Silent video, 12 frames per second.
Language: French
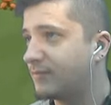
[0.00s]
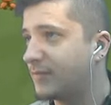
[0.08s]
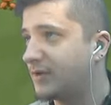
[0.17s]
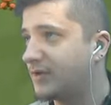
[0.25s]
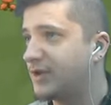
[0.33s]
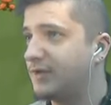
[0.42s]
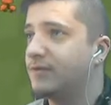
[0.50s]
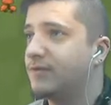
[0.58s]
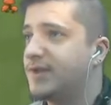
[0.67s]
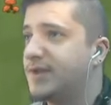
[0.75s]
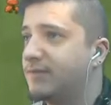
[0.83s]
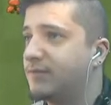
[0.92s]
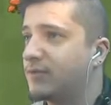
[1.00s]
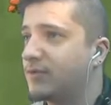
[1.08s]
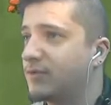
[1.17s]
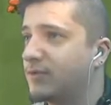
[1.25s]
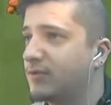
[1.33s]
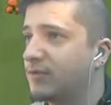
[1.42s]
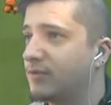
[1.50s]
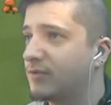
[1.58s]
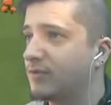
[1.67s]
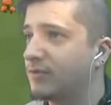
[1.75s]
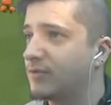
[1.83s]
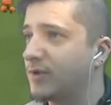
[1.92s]
Oh, j'y vais aussi, vu
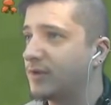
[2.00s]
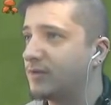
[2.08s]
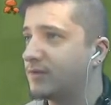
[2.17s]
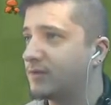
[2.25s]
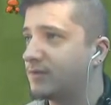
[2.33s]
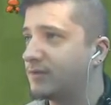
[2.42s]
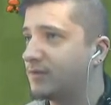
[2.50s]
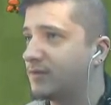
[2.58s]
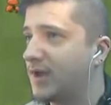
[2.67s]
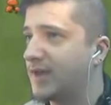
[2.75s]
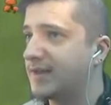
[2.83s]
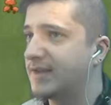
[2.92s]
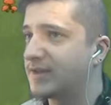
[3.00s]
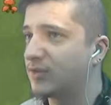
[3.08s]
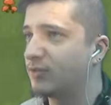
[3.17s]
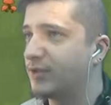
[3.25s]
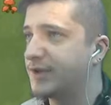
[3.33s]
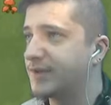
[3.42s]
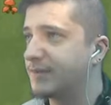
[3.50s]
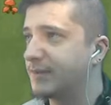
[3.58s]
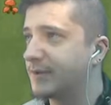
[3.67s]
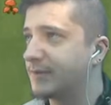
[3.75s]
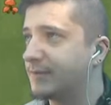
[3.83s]
que... Voilà. Ah, il se replie, c'est bien.